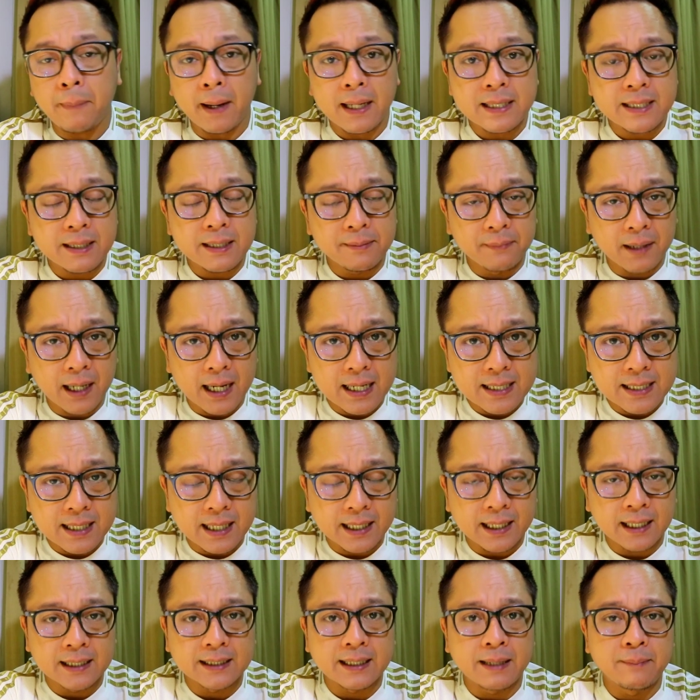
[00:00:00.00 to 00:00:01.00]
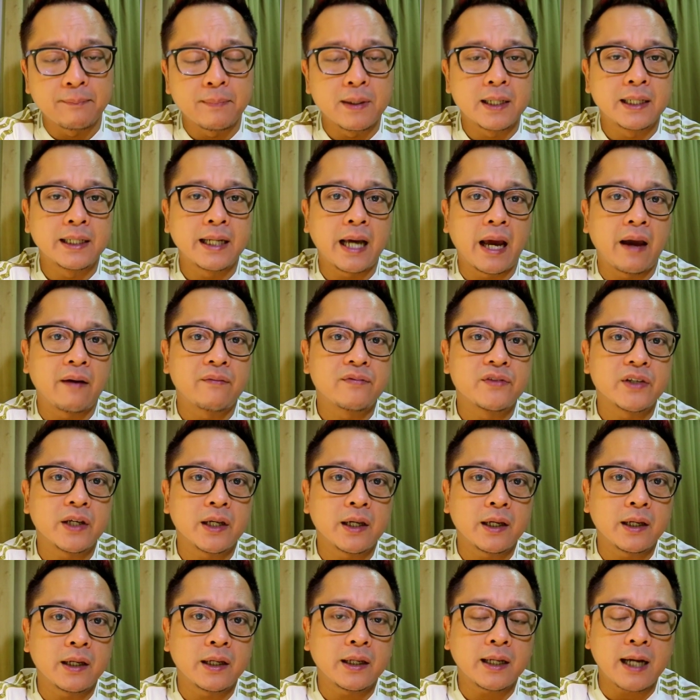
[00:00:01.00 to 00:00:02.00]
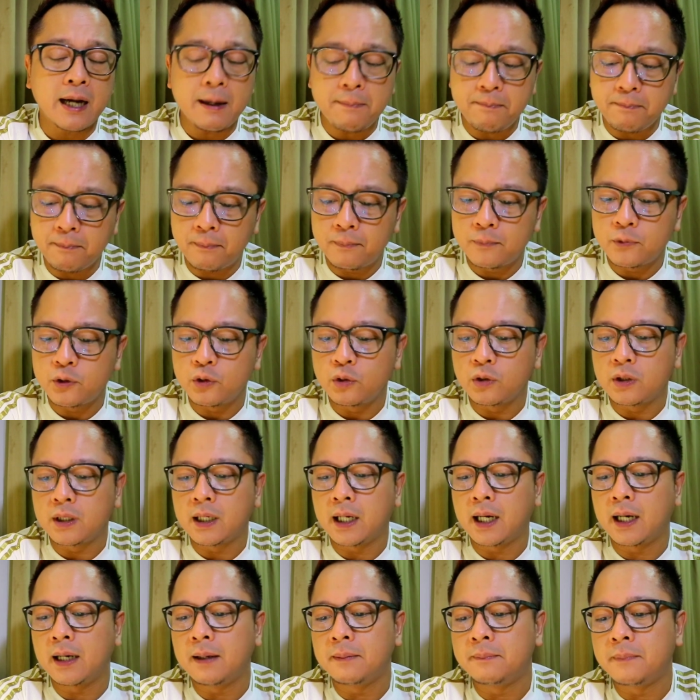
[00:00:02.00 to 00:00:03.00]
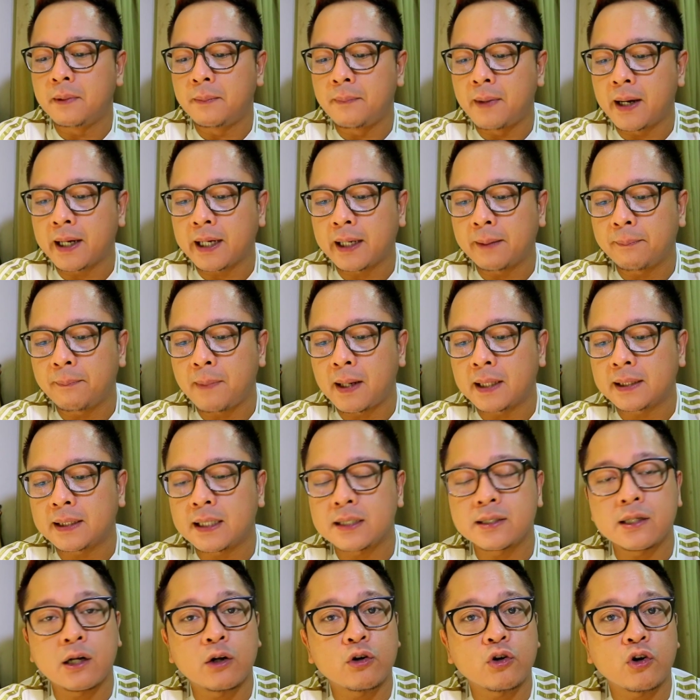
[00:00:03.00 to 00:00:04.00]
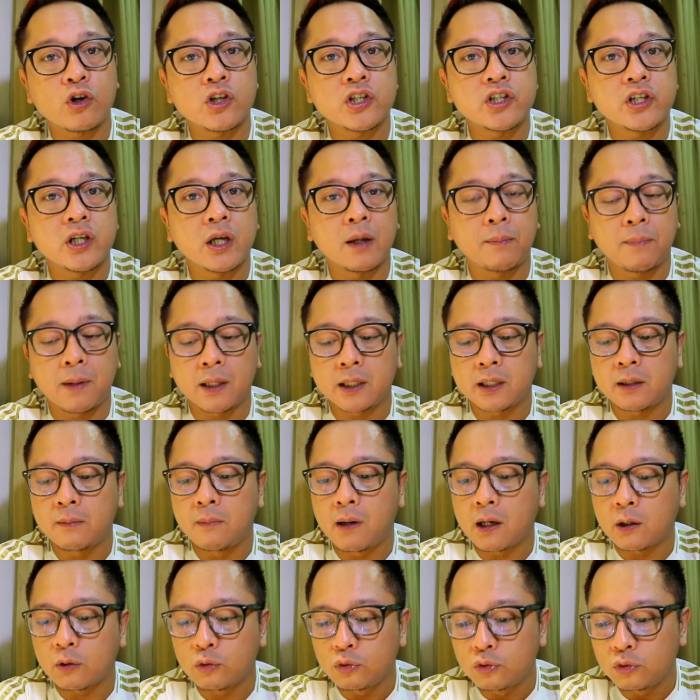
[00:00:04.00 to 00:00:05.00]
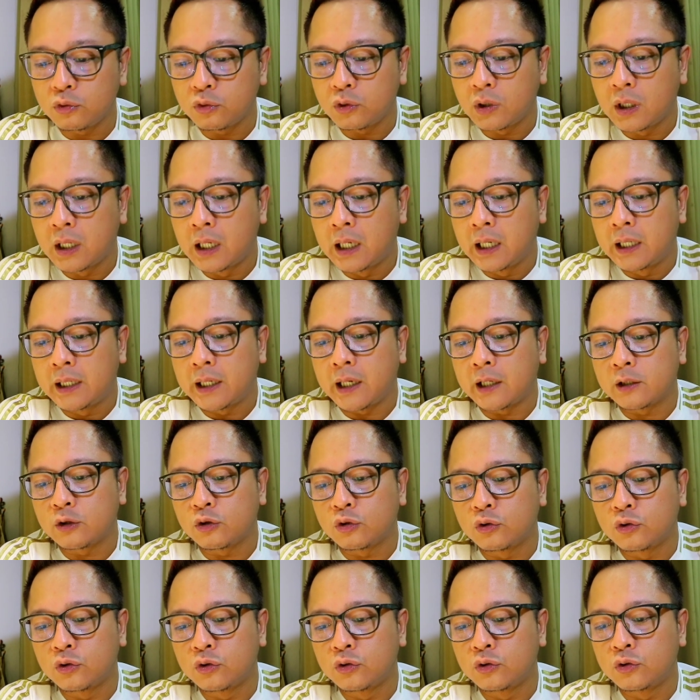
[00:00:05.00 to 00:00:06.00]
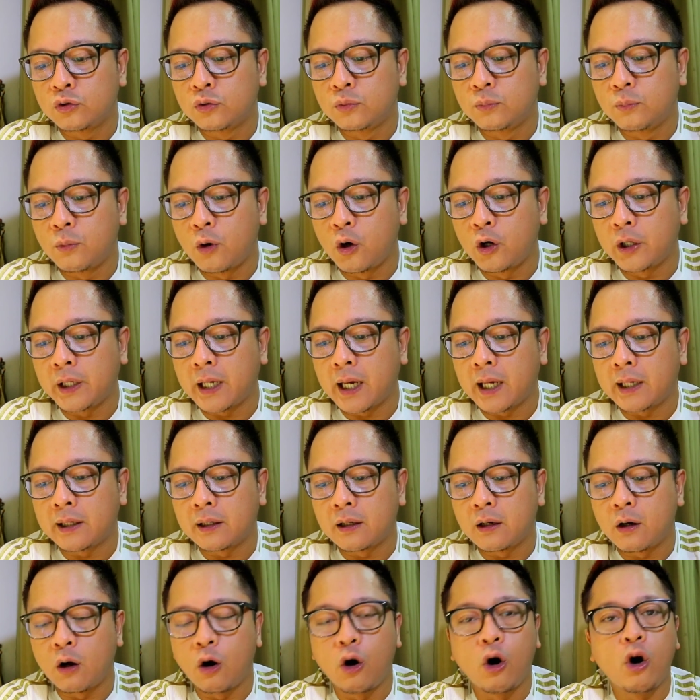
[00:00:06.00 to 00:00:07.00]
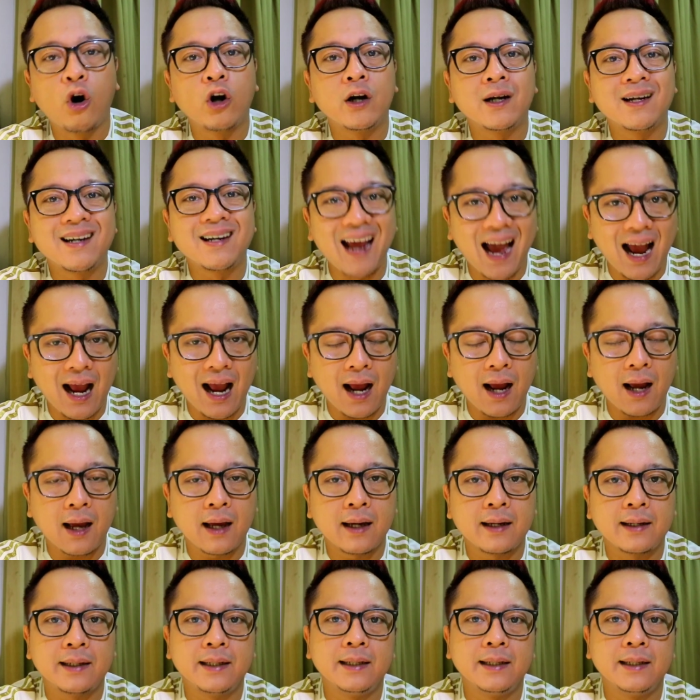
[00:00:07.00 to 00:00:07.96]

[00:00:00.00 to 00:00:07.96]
PSM Makassar yang tampil di AFC Cup juga memakai pelatih asal Kroasia pelatih baru yaitu Boyan Hodak